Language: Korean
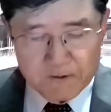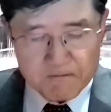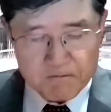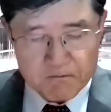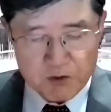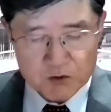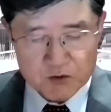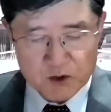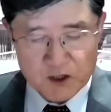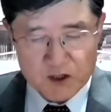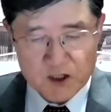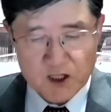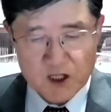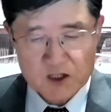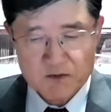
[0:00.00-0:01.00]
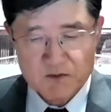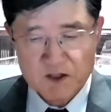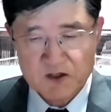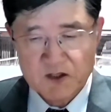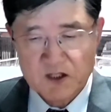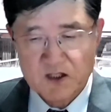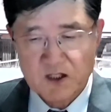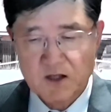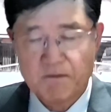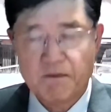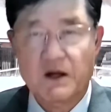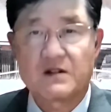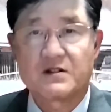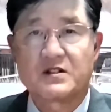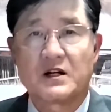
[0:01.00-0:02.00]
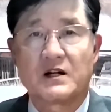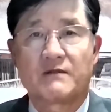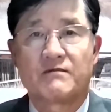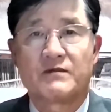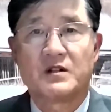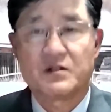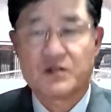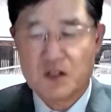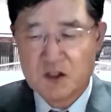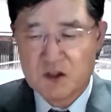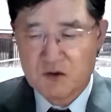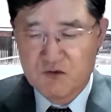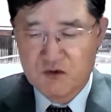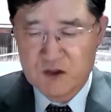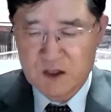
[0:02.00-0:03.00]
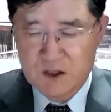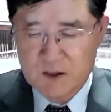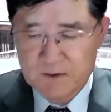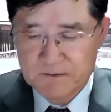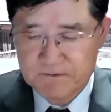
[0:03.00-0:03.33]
봉독해 드리겠습니다. 사사기 8장 1절에서 9절